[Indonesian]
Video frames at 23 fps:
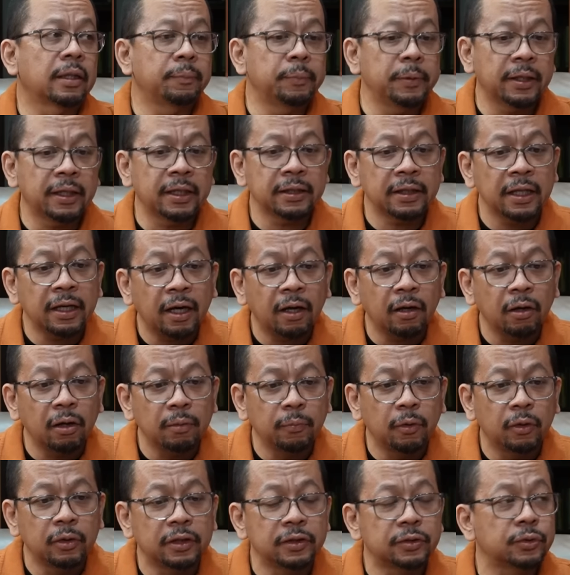tapi kita kalau
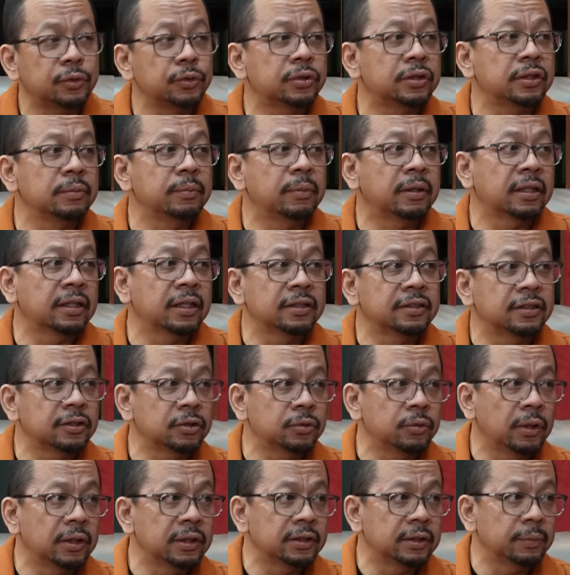mau diskusi mengenai
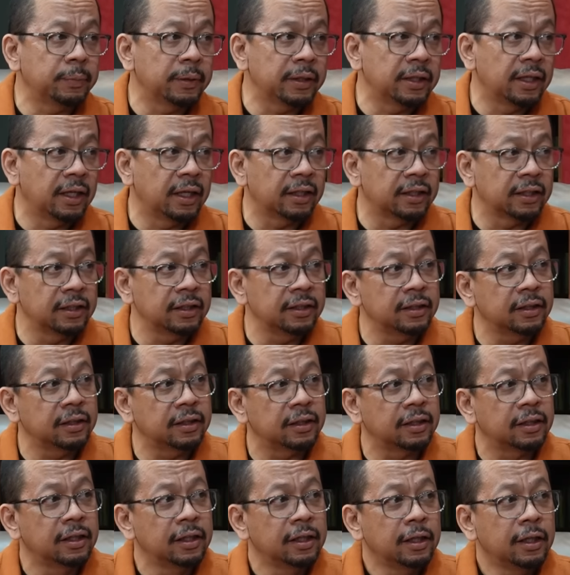situasi pada hari
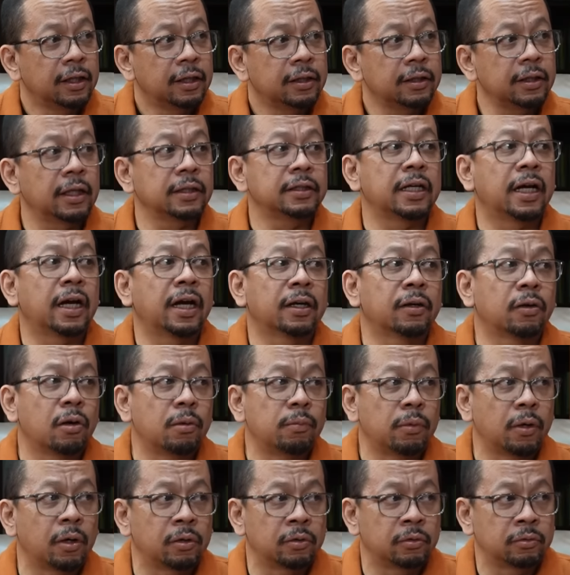ini, ya jangan
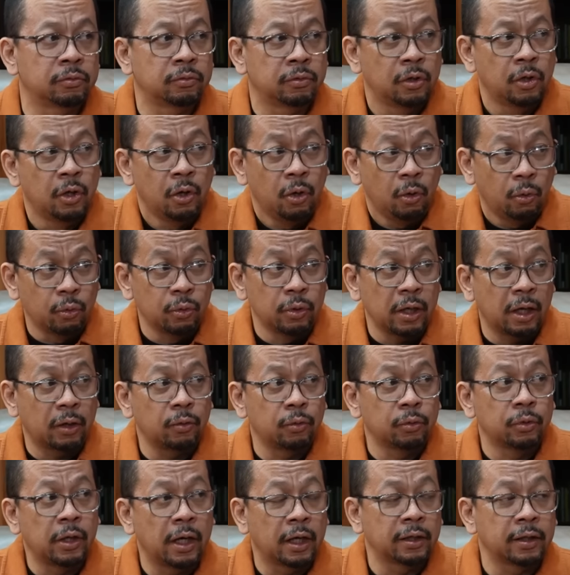ngomong
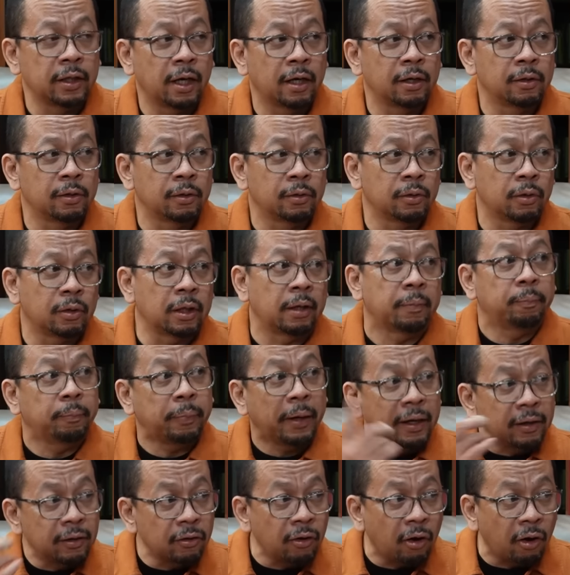undang-undang yang ke depan